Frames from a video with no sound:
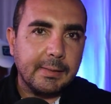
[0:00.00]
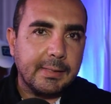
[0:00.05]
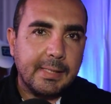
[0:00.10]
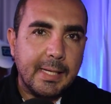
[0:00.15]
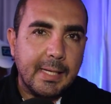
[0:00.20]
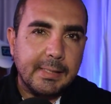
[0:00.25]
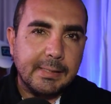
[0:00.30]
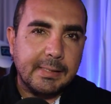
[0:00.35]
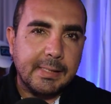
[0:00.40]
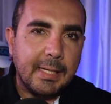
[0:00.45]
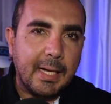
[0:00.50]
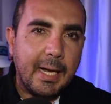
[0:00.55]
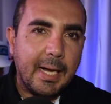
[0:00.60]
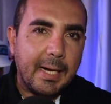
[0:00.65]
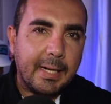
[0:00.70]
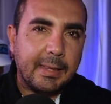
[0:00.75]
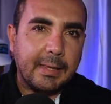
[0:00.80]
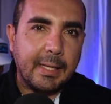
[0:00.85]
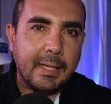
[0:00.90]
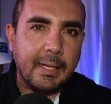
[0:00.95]
Ciencia,
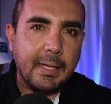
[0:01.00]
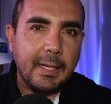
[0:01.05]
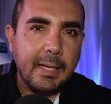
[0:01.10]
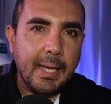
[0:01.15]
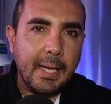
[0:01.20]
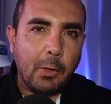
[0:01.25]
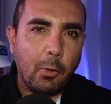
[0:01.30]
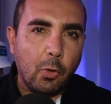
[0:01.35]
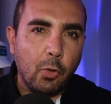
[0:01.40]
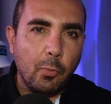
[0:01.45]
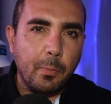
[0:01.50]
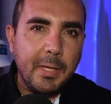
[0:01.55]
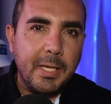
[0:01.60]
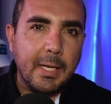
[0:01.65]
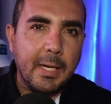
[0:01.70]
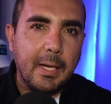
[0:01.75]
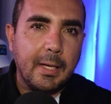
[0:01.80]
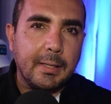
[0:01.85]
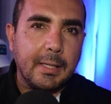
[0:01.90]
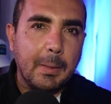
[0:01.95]
arte,
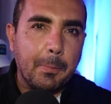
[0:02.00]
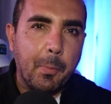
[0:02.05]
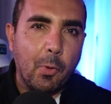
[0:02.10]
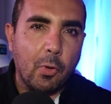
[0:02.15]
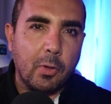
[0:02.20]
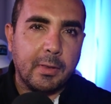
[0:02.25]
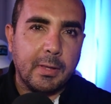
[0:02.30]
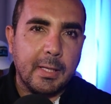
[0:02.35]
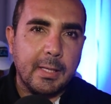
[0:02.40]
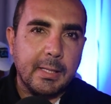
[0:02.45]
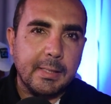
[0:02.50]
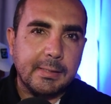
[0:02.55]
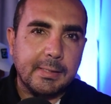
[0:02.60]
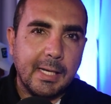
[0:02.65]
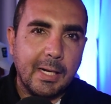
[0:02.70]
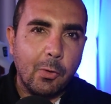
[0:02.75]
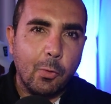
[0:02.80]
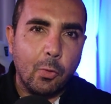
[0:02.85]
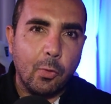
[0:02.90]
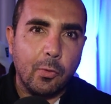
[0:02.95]
economía, deporte,
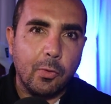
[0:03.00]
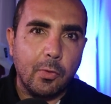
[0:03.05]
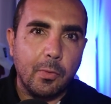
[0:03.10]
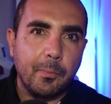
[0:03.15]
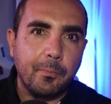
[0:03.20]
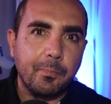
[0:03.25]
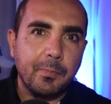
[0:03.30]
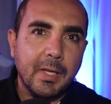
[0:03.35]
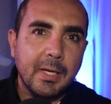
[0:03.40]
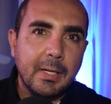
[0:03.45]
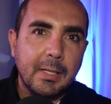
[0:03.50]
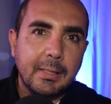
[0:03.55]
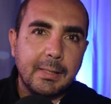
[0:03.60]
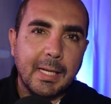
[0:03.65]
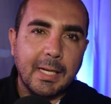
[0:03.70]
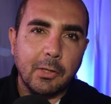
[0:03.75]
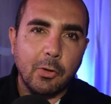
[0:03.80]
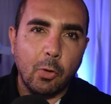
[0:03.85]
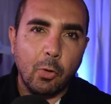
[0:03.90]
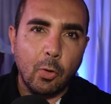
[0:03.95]
salud,
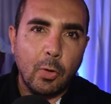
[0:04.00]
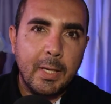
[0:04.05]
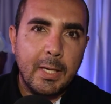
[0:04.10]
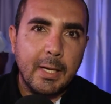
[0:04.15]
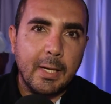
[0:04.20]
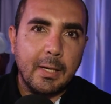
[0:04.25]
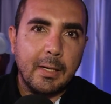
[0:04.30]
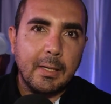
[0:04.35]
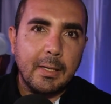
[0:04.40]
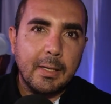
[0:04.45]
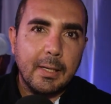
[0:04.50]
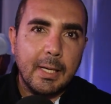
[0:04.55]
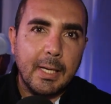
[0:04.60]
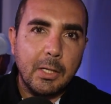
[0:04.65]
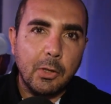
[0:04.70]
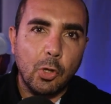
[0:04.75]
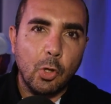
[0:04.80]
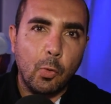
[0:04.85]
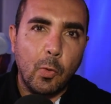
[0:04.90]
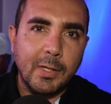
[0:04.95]
tecnología,
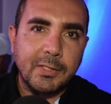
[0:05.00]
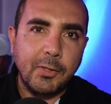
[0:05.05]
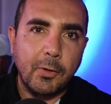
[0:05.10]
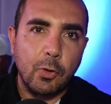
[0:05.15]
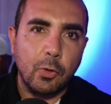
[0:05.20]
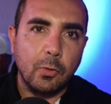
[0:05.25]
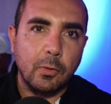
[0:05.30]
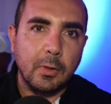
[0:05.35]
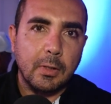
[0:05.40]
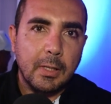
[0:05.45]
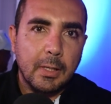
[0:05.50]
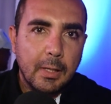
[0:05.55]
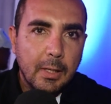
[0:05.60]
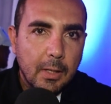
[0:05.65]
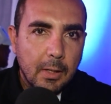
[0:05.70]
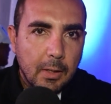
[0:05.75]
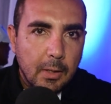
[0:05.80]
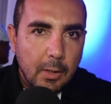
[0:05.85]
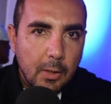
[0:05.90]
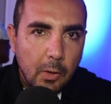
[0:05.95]
innovación,
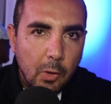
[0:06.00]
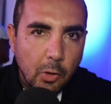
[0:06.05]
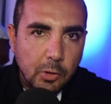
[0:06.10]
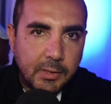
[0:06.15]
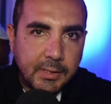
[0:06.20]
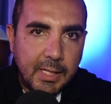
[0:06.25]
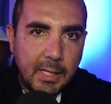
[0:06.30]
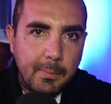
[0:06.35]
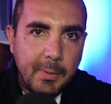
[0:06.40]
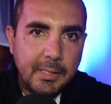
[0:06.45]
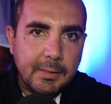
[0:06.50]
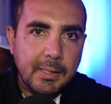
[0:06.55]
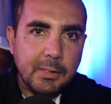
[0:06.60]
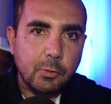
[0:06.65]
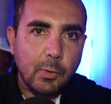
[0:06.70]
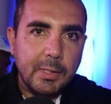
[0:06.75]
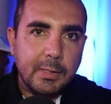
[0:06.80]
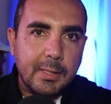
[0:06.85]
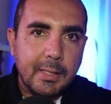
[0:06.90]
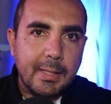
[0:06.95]
los temas de
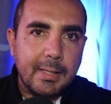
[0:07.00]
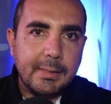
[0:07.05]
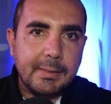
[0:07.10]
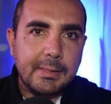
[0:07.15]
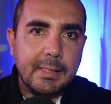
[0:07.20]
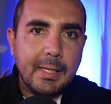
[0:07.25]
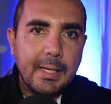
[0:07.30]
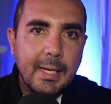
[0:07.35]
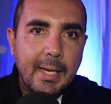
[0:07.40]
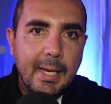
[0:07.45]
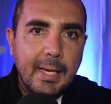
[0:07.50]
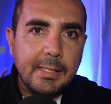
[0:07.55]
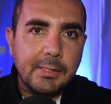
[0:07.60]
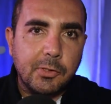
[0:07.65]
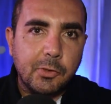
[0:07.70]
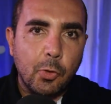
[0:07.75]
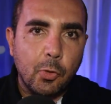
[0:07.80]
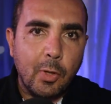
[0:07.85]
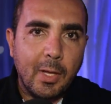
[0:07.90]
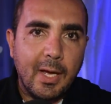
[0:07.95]
su interés en
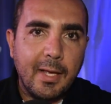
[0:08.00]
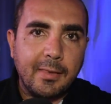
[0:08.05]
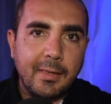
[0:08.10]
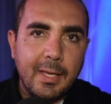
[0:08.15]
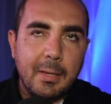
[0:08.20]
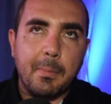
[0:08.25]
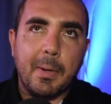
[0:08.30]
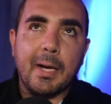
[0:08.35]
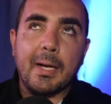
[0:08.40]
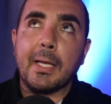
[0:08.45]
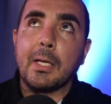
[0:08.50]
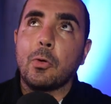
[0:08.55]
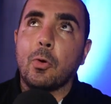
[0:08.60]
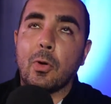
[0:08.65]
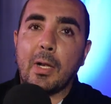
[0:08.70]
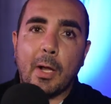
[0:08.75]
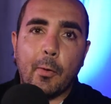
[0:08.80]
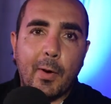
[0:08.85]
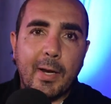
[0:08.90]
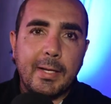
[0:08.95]
Ciudad Imagen.
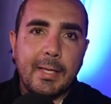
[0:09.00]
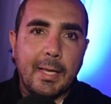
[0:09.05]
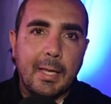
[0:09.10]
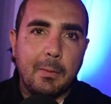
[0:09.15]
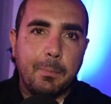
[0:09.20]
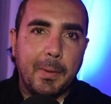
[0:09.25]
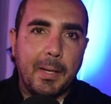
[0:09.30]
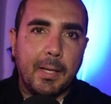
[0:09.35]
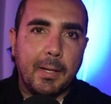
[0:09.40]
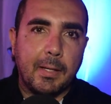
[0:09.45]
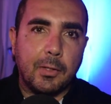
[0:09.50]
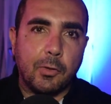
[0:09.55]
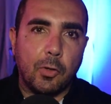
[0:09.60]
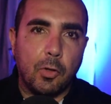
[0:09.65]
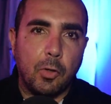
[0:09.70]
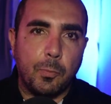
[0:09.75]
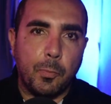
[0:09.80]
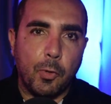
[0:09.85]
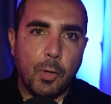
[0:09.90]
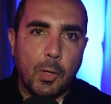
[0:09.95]
Con la venia del Padre
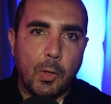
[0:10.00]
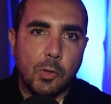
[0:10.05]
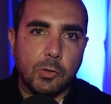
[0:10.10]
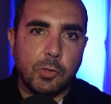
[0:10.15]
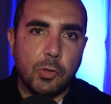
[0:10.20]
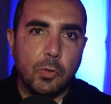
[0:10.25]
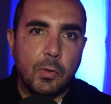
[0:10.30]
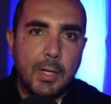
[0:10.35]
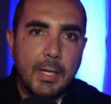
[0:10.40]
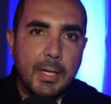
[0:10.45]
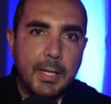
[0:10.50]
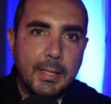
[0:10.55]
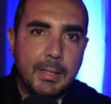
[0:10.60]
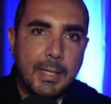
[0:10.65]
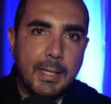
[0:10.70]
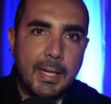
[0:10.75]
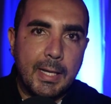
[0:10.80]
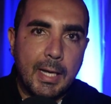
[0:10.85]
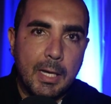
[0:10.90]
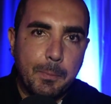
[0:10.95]
Todopoderoso,
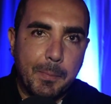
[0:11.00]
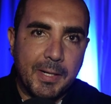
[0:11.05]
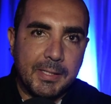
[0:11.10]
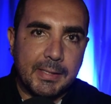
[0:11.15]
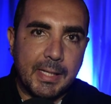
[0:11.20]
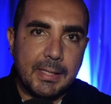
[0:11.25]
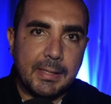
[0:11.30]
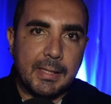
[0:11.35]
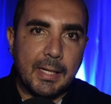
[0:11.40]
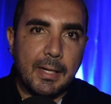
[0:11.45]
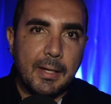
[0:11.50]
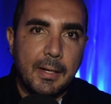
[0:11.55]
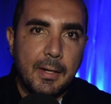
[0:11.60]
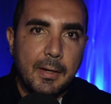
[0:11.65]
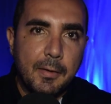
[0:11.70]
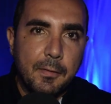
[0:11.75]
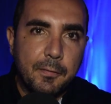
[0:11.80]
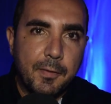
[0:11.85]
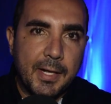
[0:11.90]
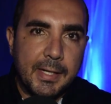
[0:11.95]
dirige y presenta
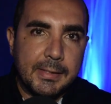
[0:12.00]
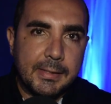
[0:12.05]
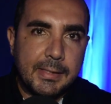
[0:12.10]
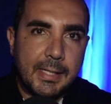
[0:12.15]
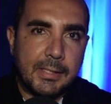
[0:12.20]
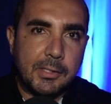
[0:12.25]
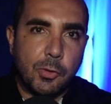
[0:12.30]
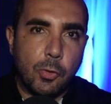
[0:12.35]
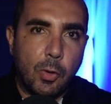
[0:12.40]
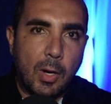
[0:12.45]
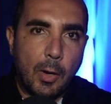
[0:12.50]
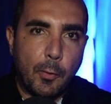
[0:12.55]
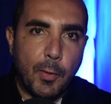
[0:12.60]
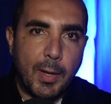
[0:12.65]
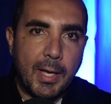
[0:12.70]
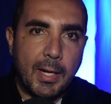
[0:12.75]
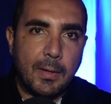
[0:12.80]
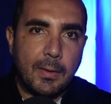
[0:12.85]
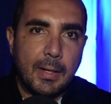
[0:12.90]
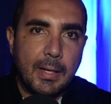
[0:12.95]
Francisco
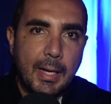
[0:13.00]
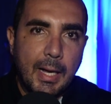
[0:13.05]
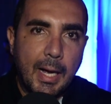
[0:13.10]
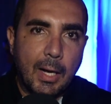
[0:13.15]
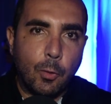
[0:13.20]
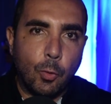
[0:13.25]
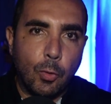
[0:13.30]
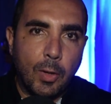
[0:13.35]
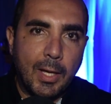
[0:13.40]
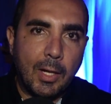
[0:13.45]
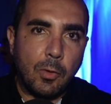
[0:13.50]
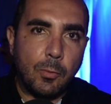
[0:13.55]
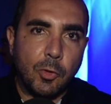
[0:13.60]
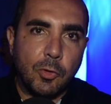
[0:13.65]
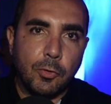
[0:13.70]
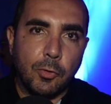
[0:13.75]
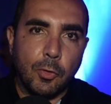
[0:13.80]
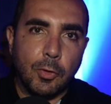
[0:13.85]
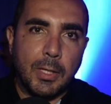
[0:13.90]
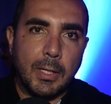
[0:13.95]
Javier Agudelo
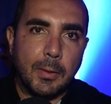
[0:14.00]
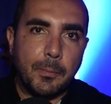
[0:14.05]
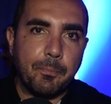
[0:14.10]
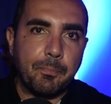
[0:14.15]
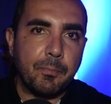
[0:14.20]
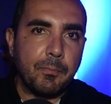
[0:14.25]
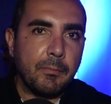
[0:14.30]
Montoya.